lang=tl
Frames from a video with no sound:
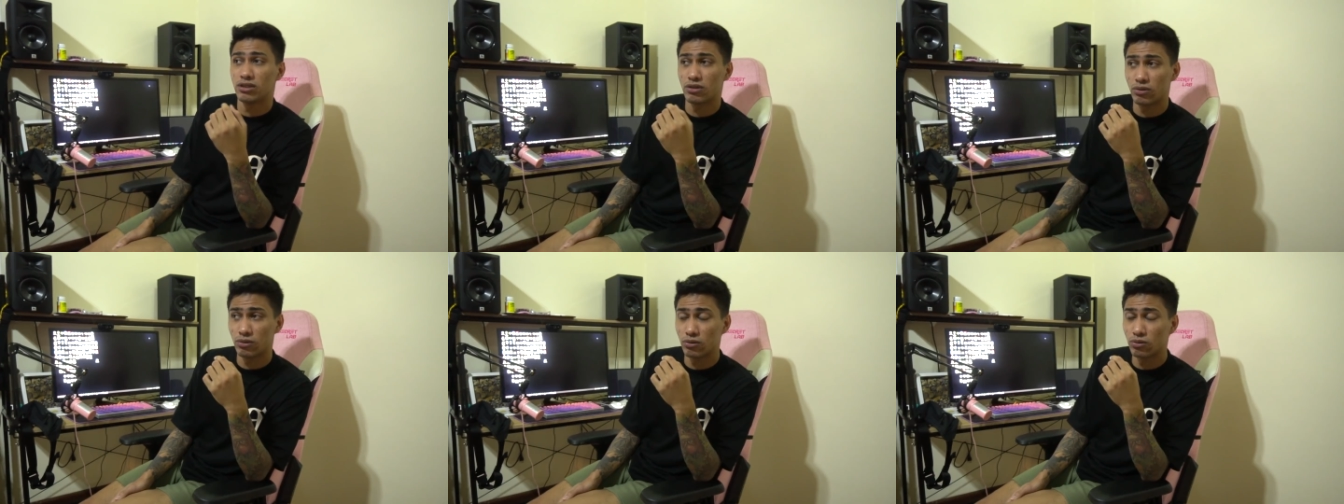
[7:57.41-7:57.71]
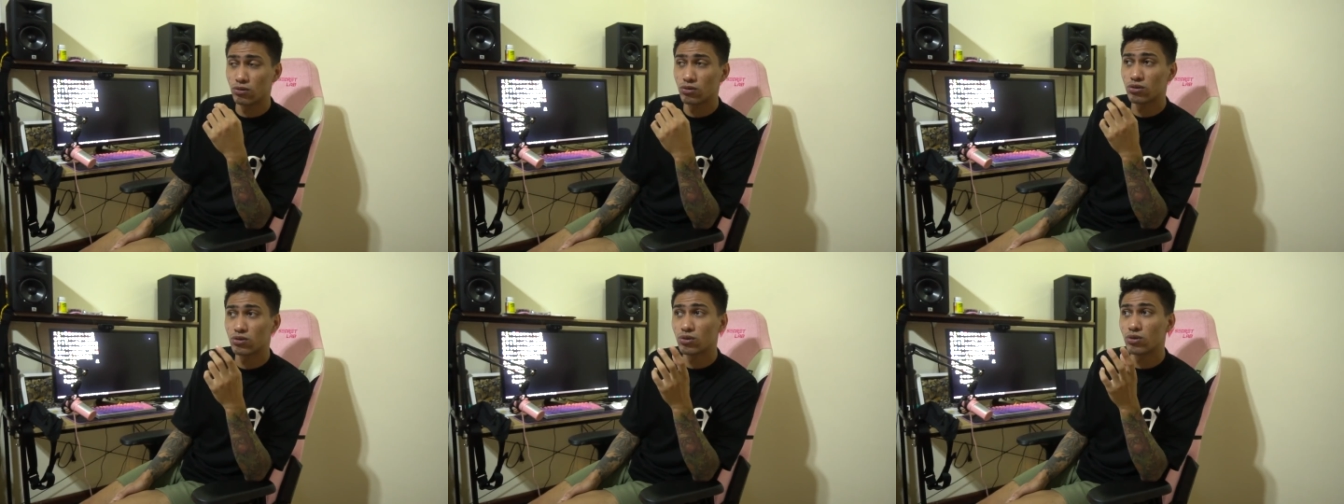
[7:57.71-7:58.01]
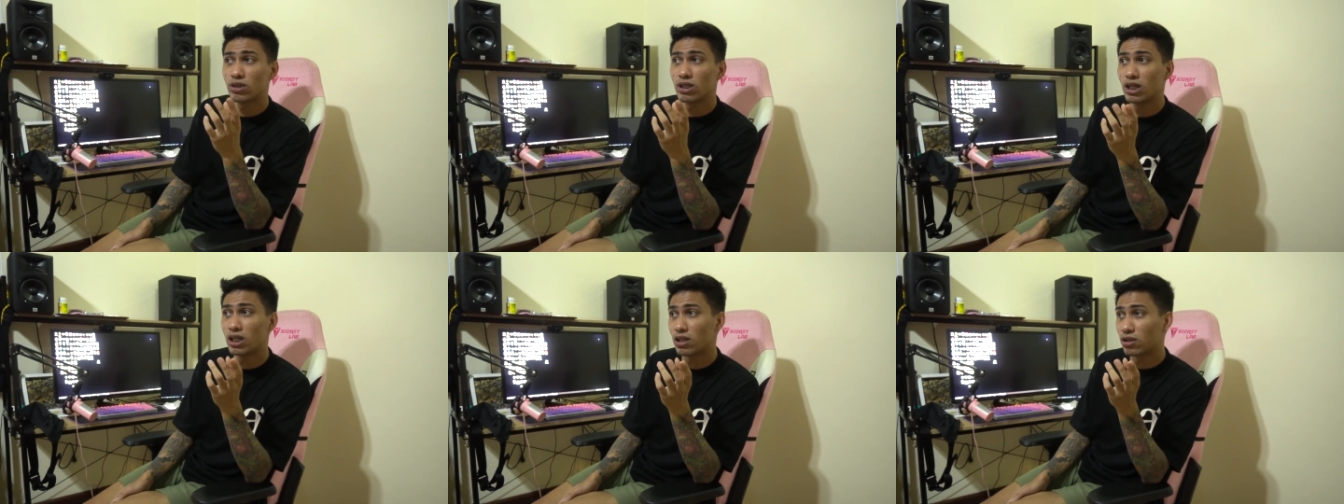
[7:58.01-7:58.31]
So kung gusto
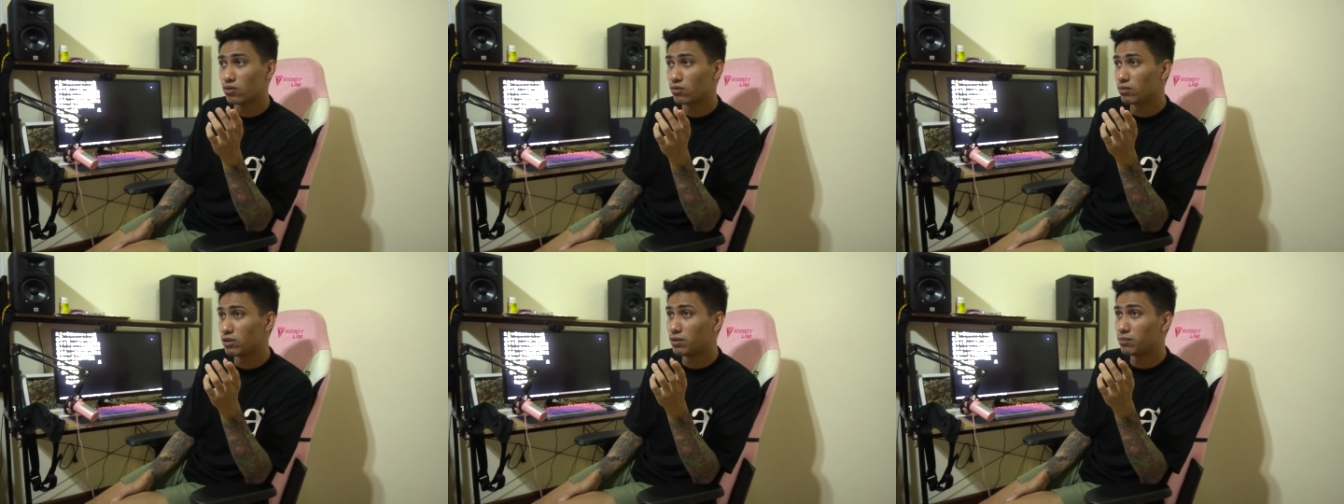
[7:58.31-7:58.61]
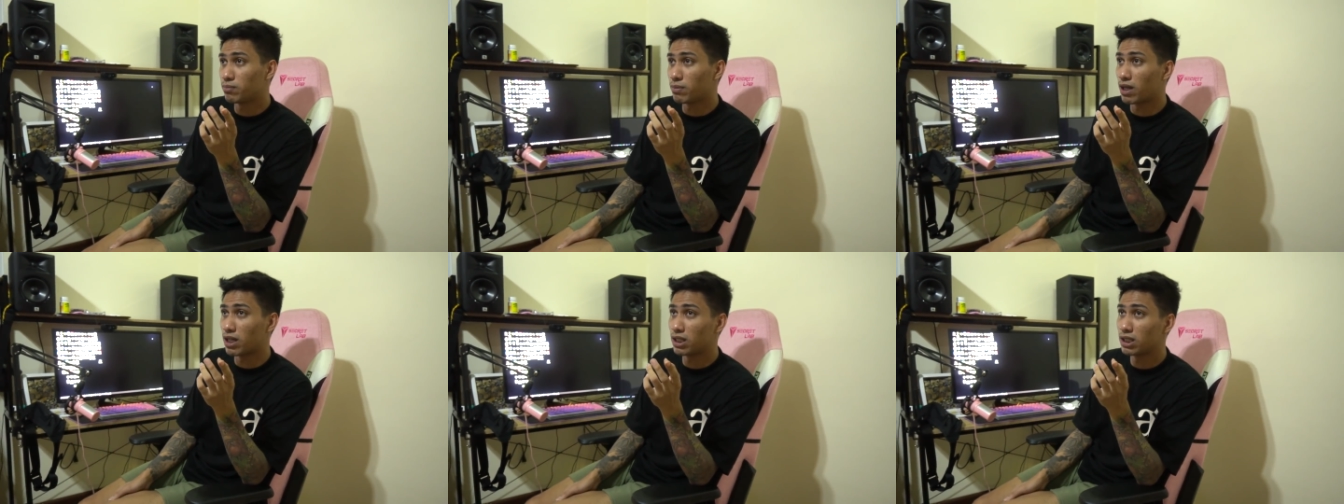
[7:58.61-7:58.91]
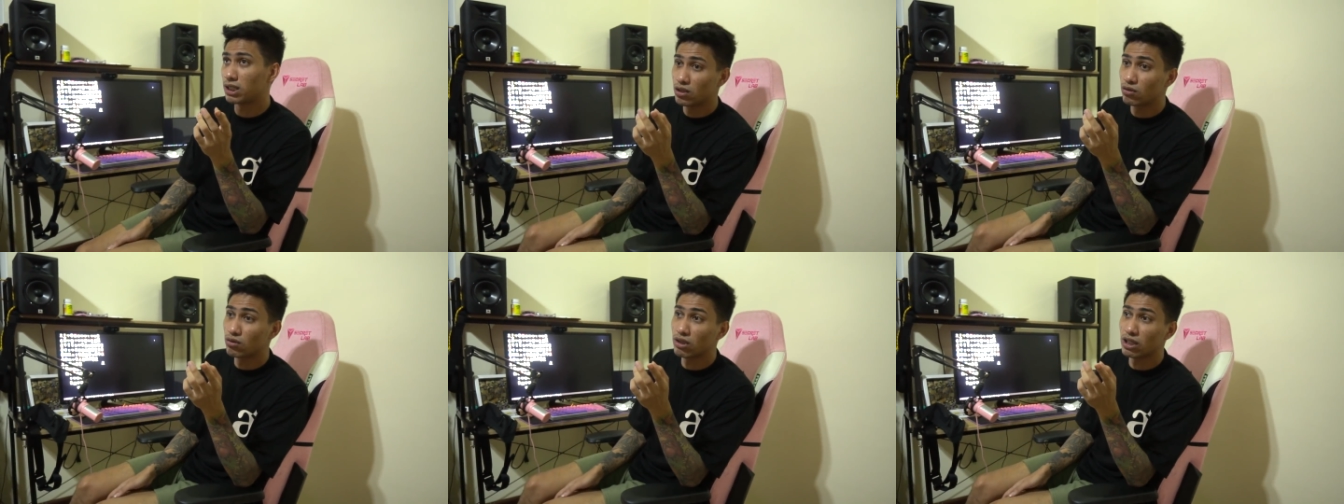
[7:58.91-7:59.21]
nilang
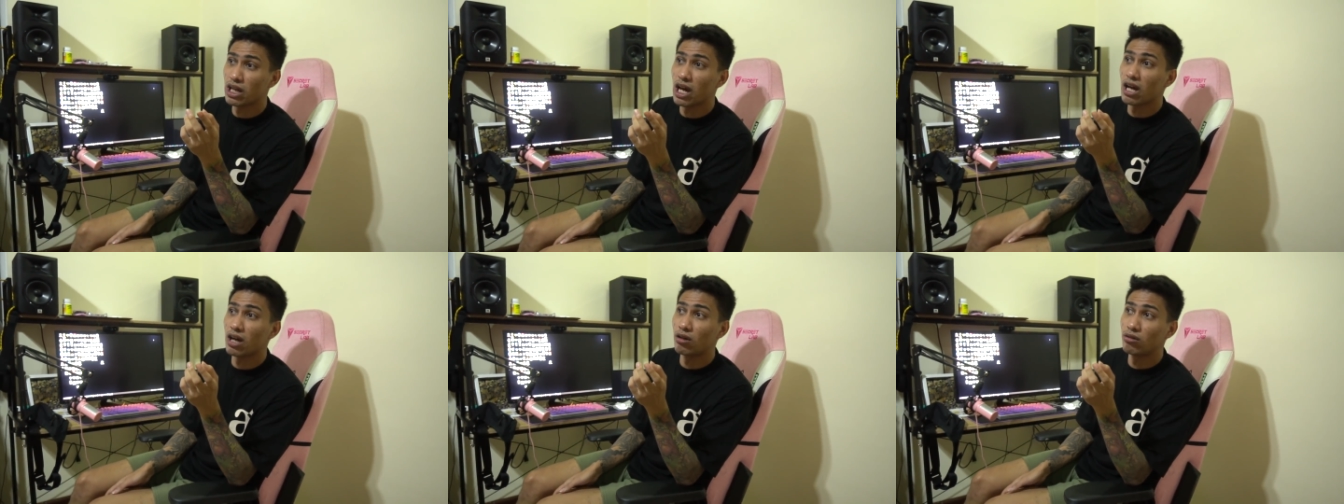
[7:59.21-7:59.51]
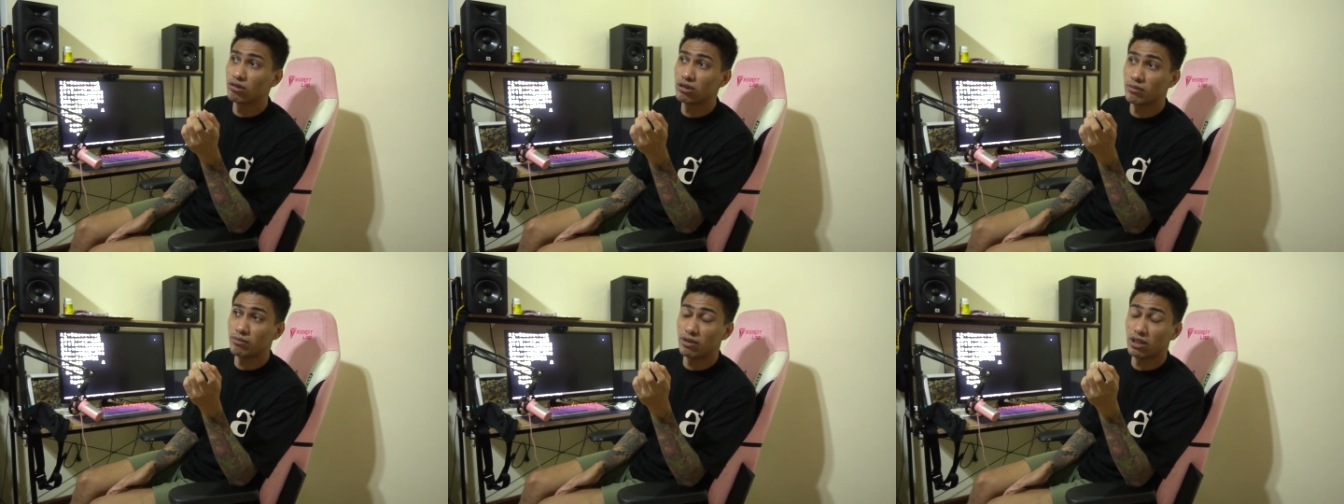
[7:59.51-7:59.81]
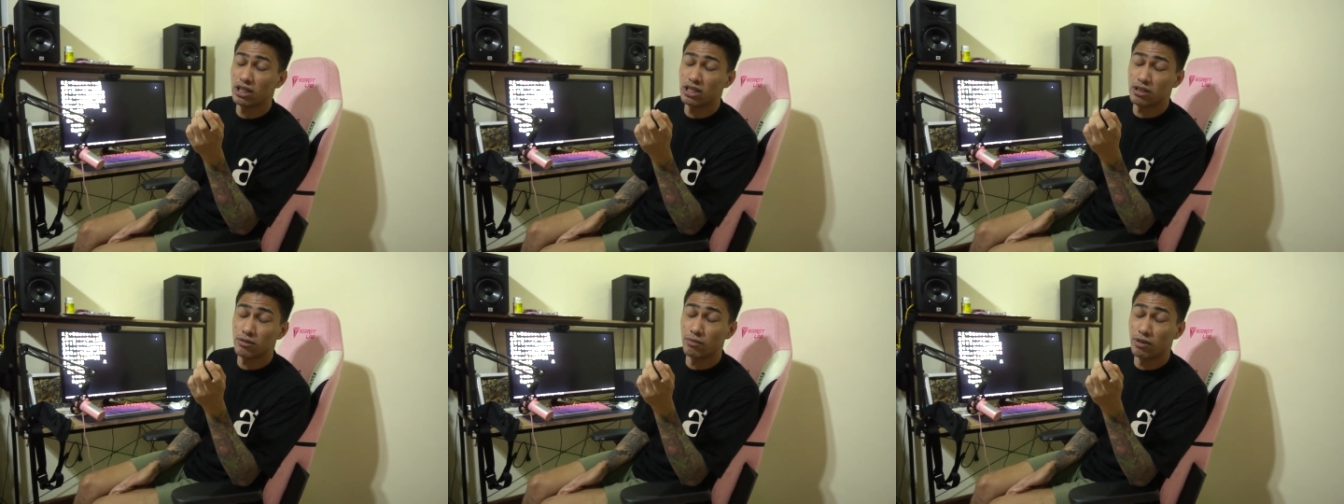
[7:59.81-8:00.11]
lumipat, kung kinakausap
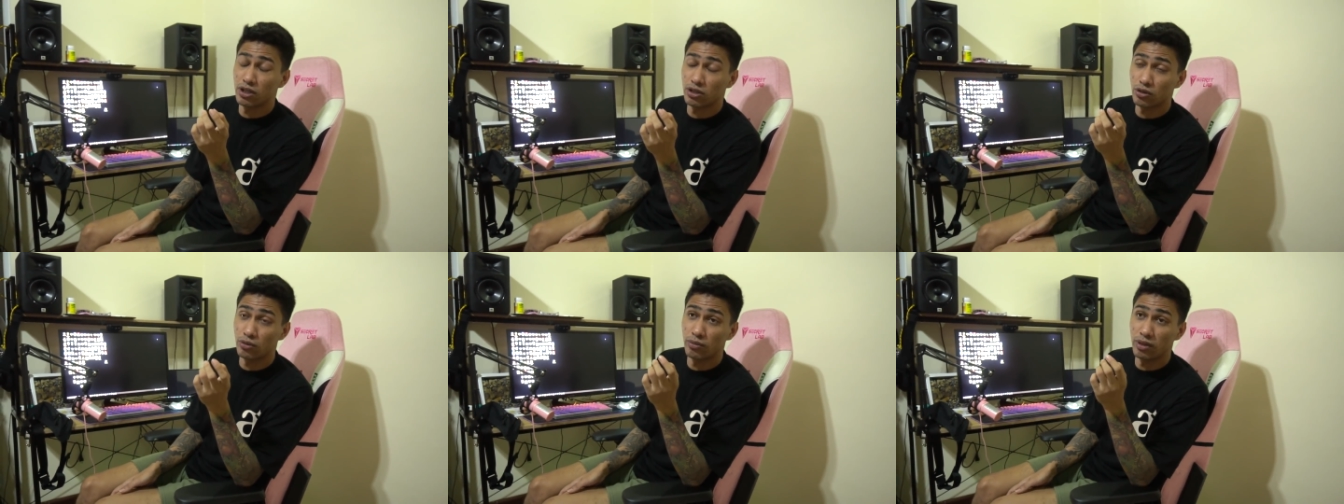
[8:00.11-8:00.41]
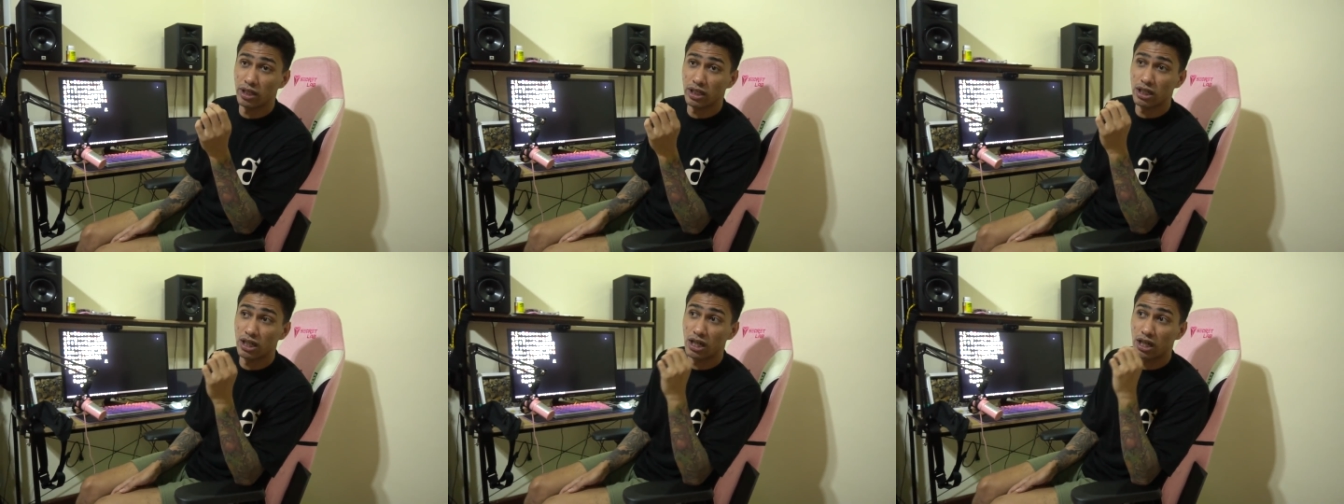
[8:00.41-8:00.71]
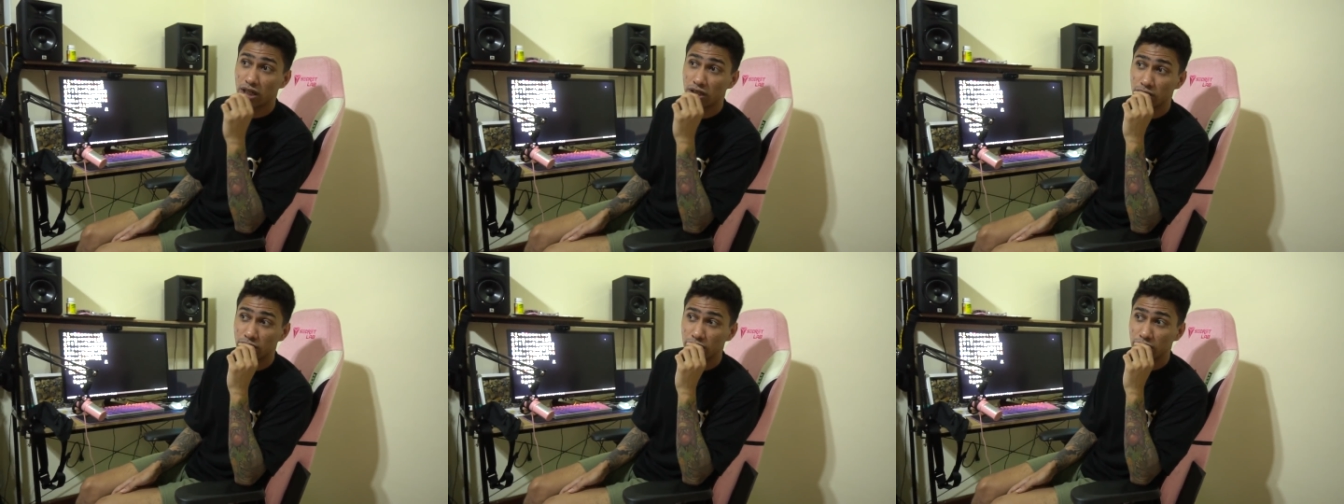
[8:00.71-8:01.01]
na ng Smart Omega
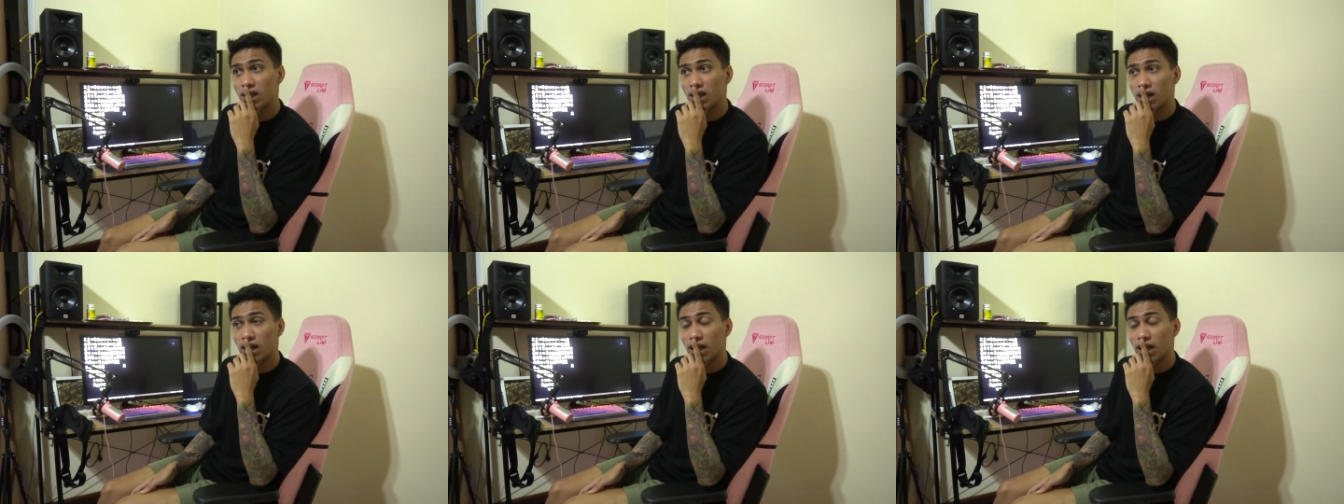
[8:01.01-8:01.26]
ngayon,